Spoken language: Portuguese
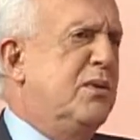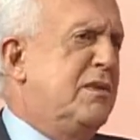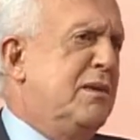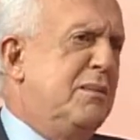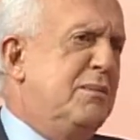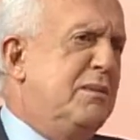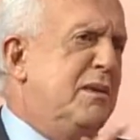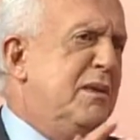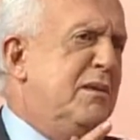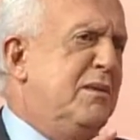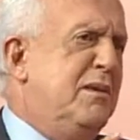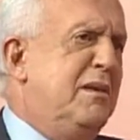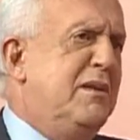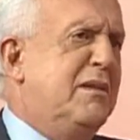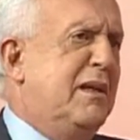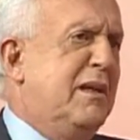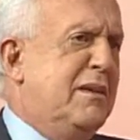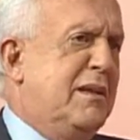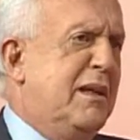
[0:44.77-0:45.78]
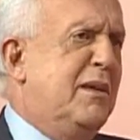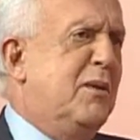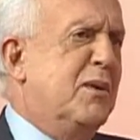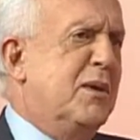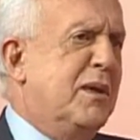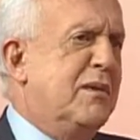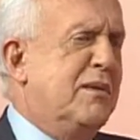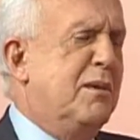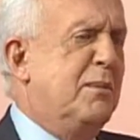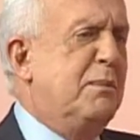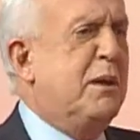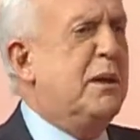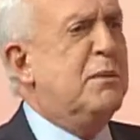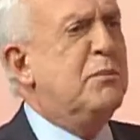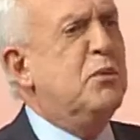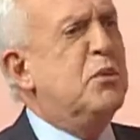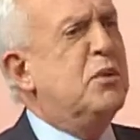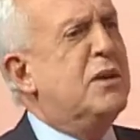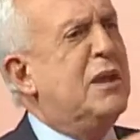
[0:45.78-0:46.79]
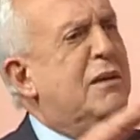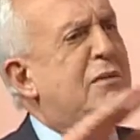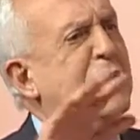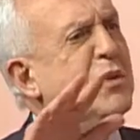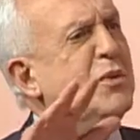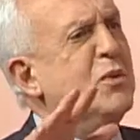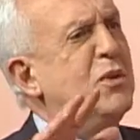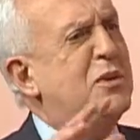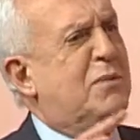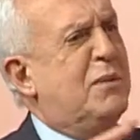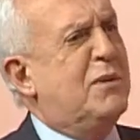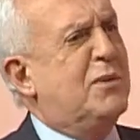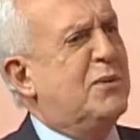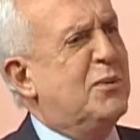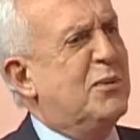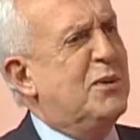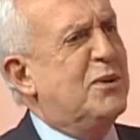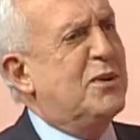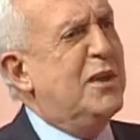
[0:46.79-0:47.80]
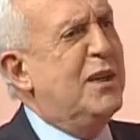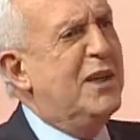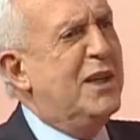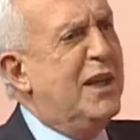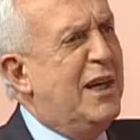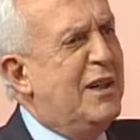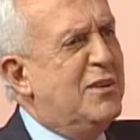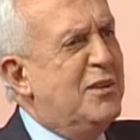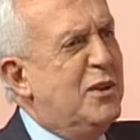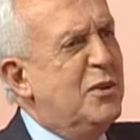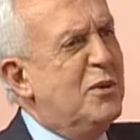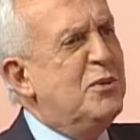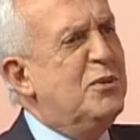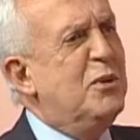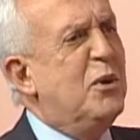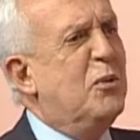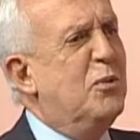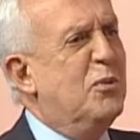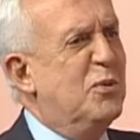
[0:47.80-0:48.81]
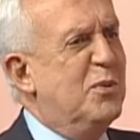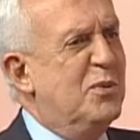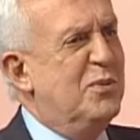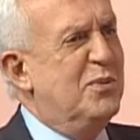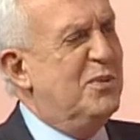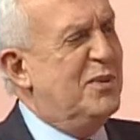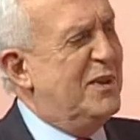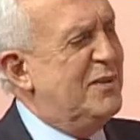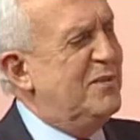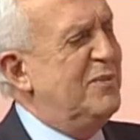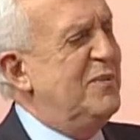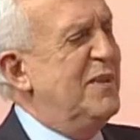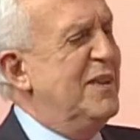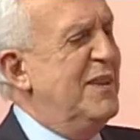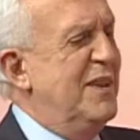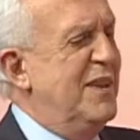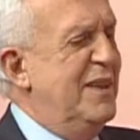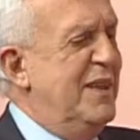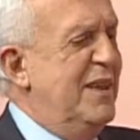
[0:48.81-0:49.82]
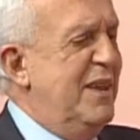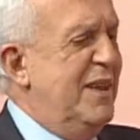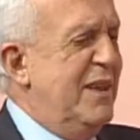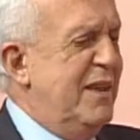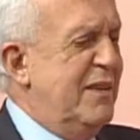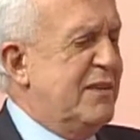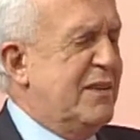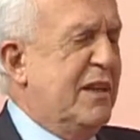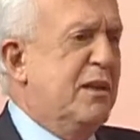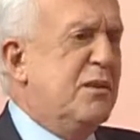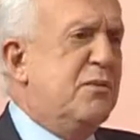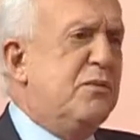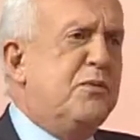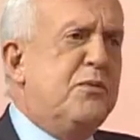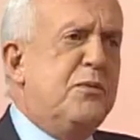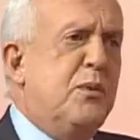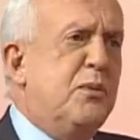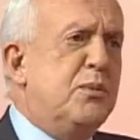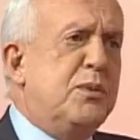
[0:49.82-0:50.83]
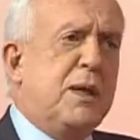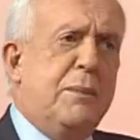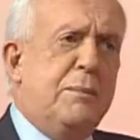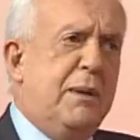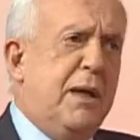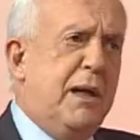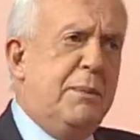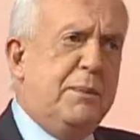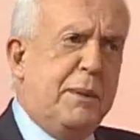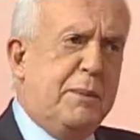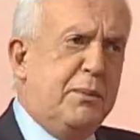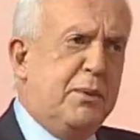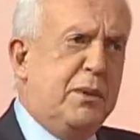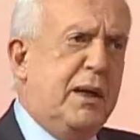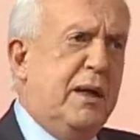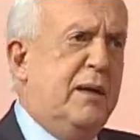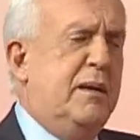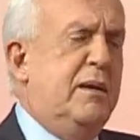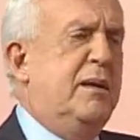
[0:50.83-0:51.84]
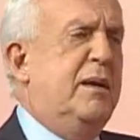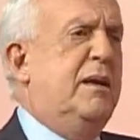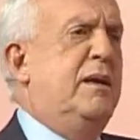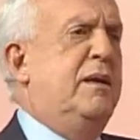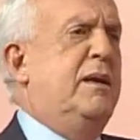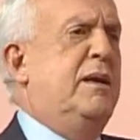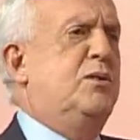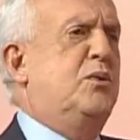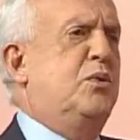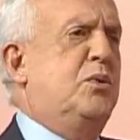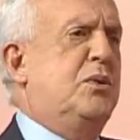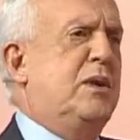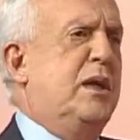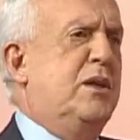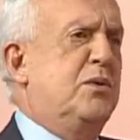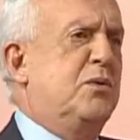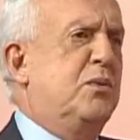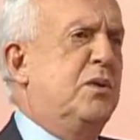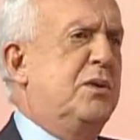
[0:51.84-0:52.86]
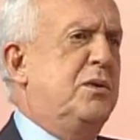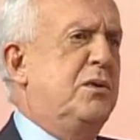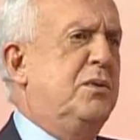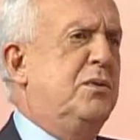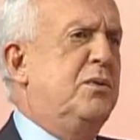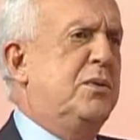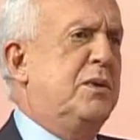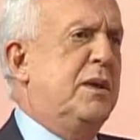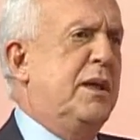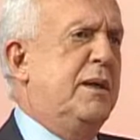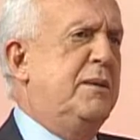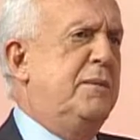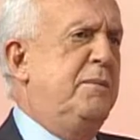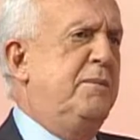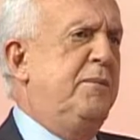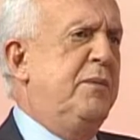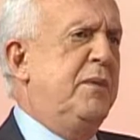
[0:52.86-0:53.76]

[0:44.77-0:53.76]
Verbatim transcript: Eu sempre disse até na ocasião, Pernambuco deve a duas pessoas, a Deus e ao mundo. Né? Resultado, foi um trabalho para ajustar as contas do Estado.